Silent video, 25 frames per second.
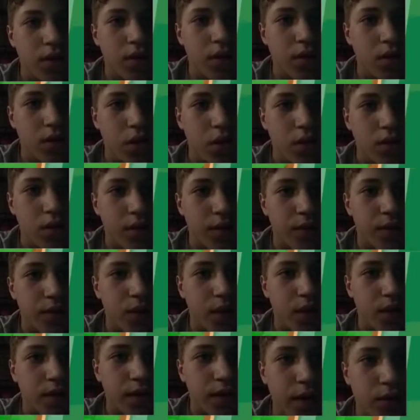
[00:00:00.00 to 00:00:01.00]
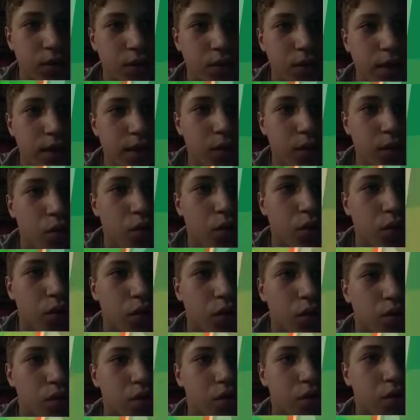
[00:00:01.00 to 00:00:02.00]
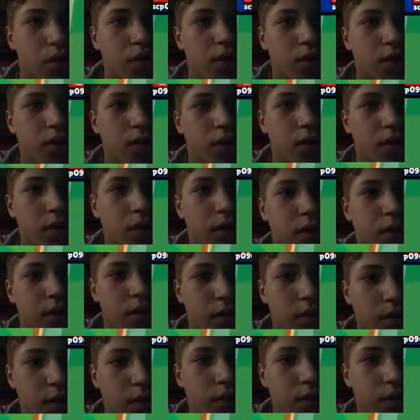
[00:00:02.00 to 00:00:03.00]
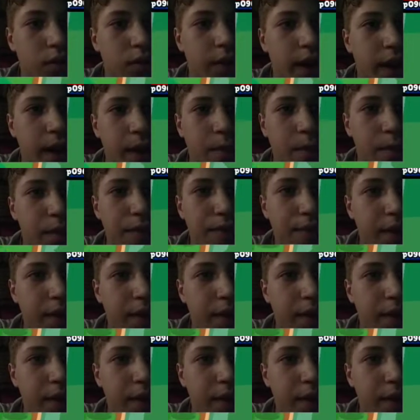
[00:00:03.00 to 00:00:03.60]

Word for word: scherzando Niente culo grosso Ok perfetto